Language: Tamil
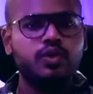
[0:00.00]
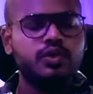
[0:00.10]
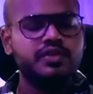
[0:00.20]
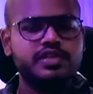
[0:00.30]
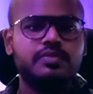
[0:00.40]
ஒரு
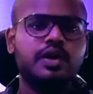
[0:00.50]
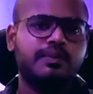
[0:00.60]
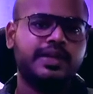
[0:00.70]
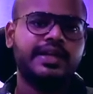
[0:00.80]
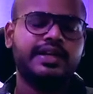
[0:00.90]
ஒரு விஷயமும்
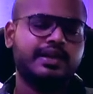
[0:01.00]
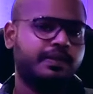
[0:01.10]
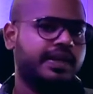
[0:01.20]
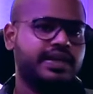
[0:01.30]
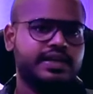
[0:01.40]
அப்டேட் ஆக
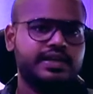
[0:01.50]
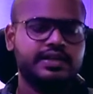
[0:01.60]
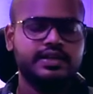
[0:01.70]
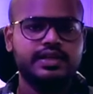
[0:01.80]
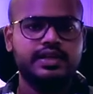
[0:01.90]
அப்டேட் ஆக